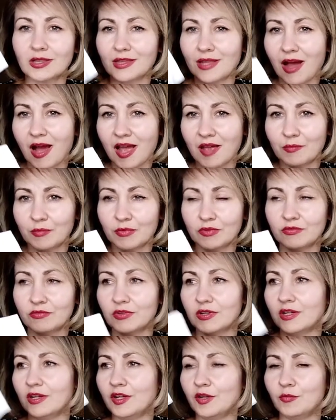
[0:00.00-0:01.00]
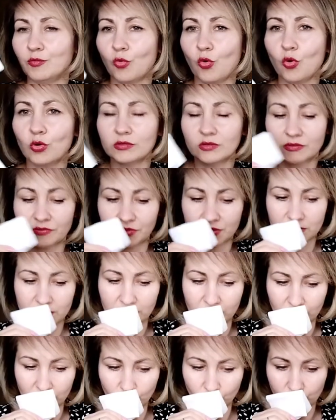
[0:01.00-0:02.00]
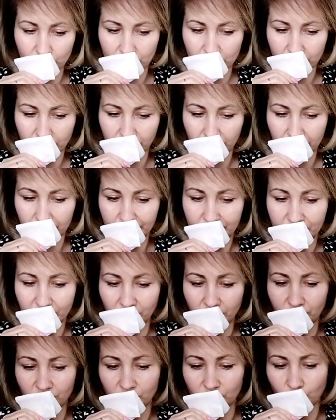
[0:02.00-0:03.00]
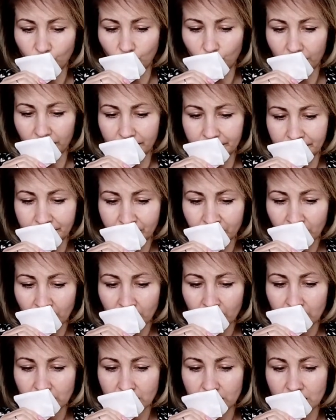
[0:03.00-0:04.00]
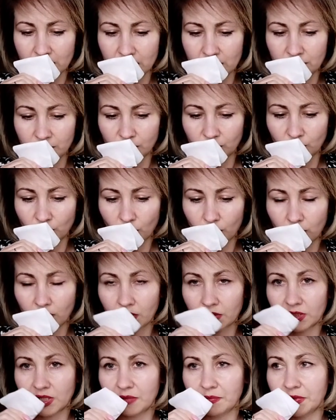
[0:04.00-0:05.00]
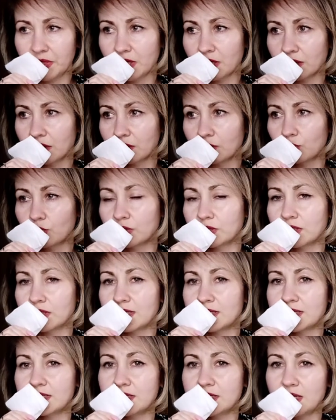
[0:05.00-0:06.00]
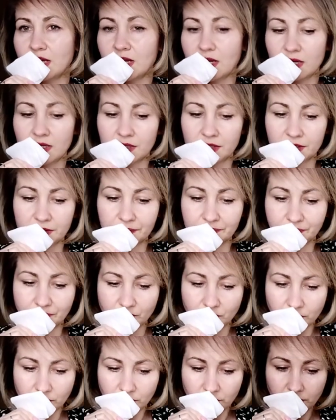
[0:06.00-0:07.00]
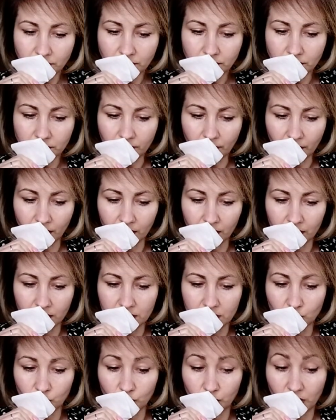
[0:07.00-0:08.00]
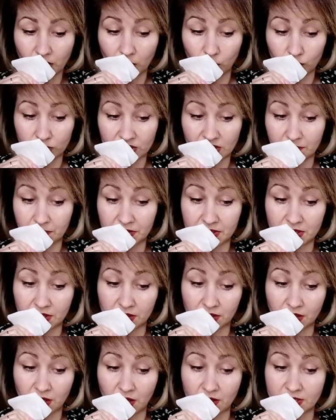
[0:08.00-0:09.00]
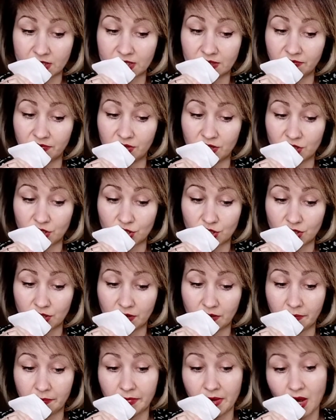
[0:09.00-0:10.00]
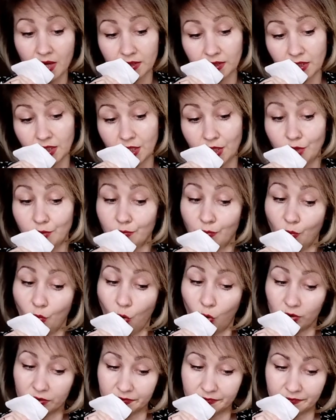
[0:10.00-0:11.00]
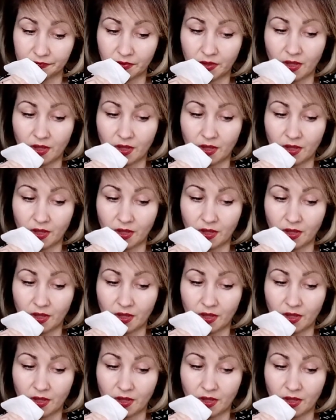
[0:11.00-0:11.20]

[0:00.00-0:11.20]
лаймовый, лимоновый, цитрусовый, травяной. Здесь много для меня какой-то зелени. А, у меня он записан как свежая мята, лимон,